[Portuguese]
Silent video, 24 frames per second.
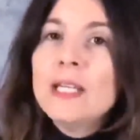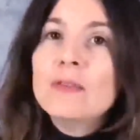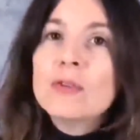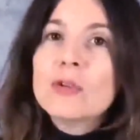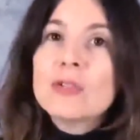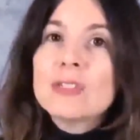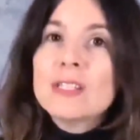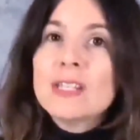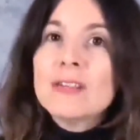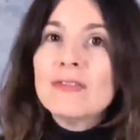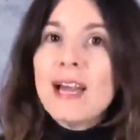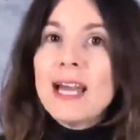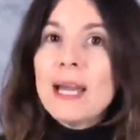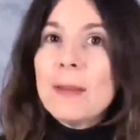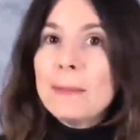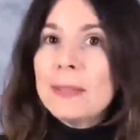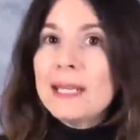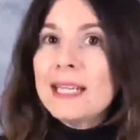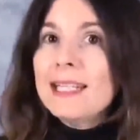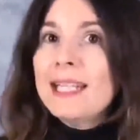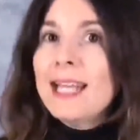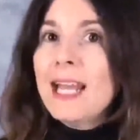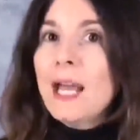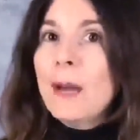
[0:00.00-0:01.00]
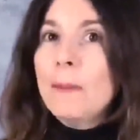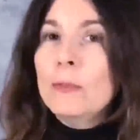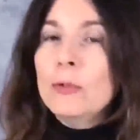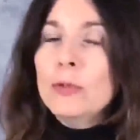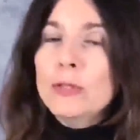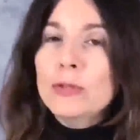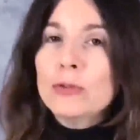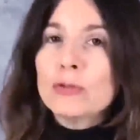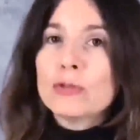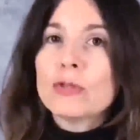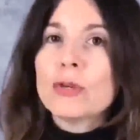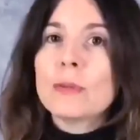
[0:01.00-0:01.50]
e você vai aprender
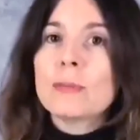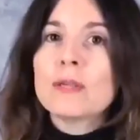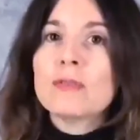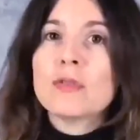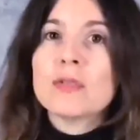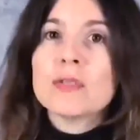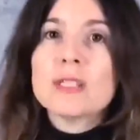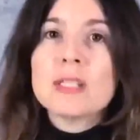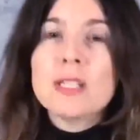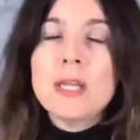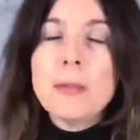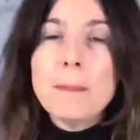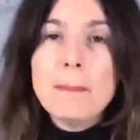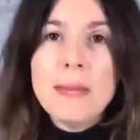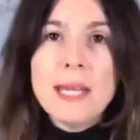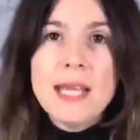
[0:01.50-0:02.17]
muito sobre você